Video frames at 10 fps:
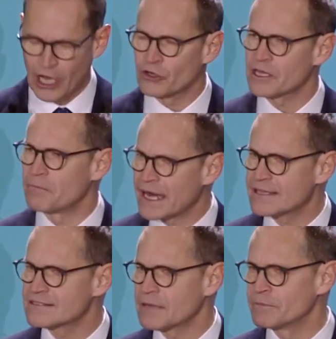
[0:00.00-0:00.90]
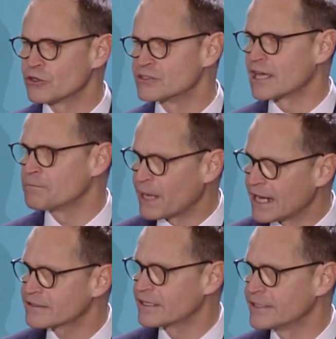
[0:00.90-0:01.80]
und auch gemeinsam mit unseren
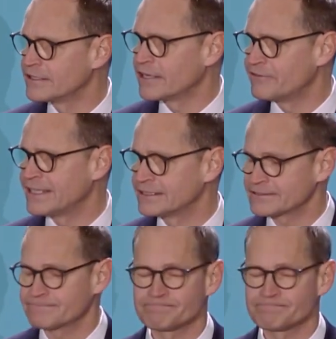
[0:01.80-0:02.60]
Partnern in der Welt.